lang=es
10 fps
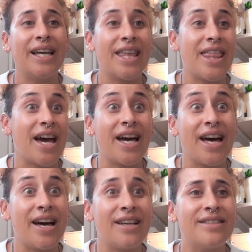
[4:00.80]
que de
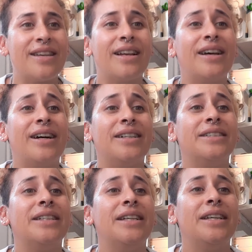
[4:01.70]
acá
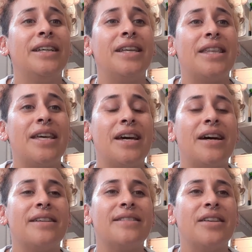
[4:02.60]
salgan
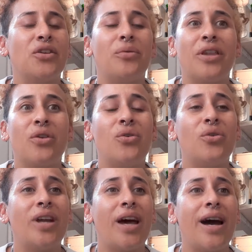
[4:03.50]
ideas
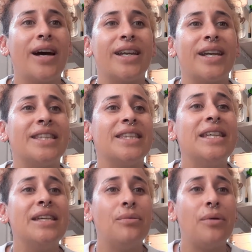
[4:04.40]
innovadoras,
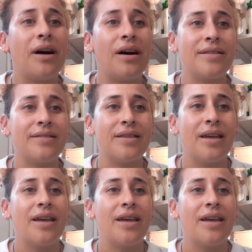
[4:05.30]
creativas,